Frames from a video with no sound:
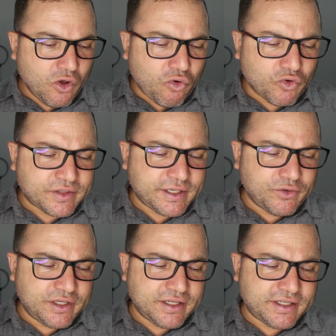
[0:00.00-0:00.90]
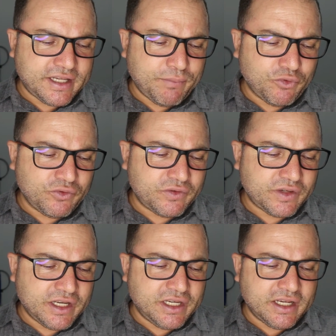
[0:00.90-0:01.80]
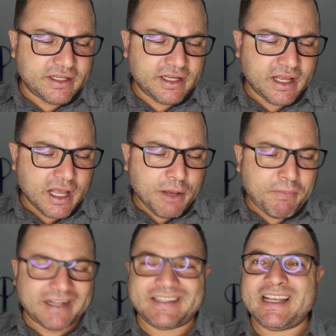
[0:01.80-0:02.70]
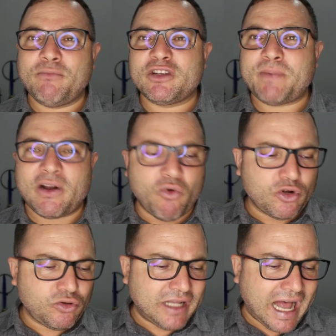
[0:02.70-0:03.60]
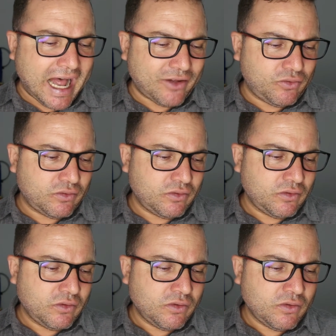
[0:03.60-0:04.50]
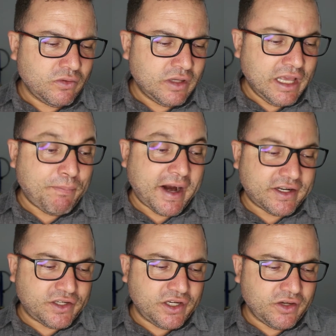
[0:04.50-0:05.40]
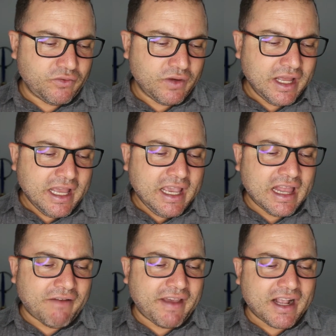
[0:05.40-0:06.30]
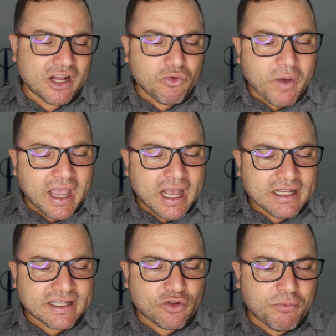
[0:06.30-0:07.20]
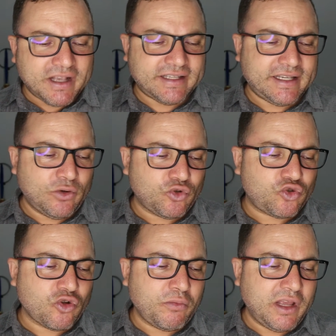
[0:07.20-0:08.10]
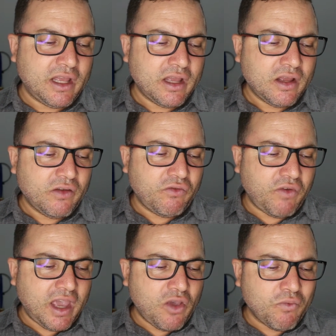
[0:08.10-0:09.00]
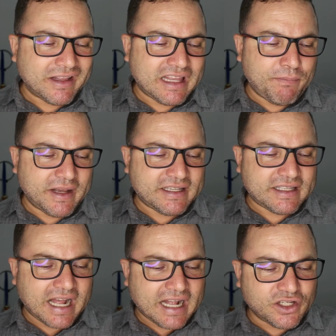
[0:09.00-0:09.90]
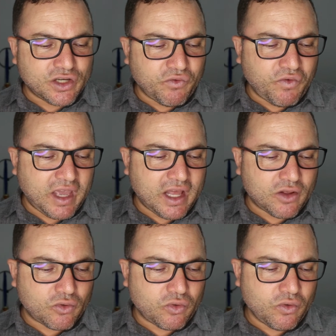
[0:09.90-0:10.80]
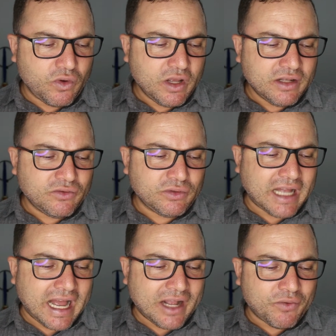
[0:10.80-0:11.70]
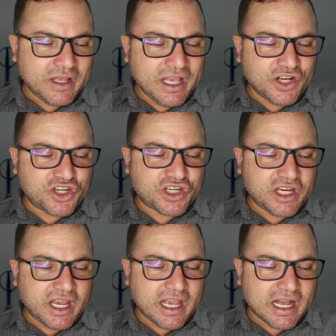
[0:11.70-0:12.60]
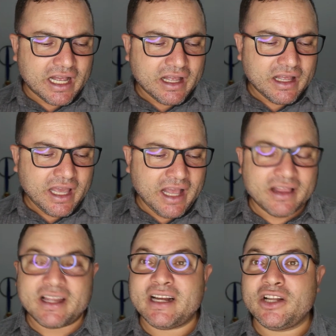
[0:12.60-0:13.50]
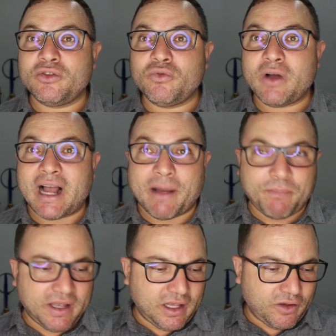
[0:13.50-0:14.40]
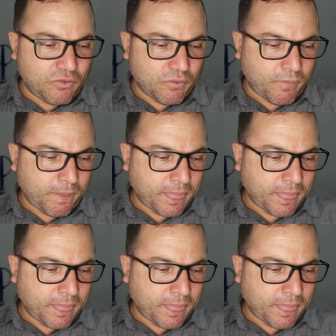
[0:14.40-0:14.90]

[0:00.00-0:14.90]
com seus discípulos e disse-lhe: Passemos para o outro lado. E partiram. E navegando eles, adormeceu sobre veio uma tempestade de vento do lago, e enchia entrando a perigo.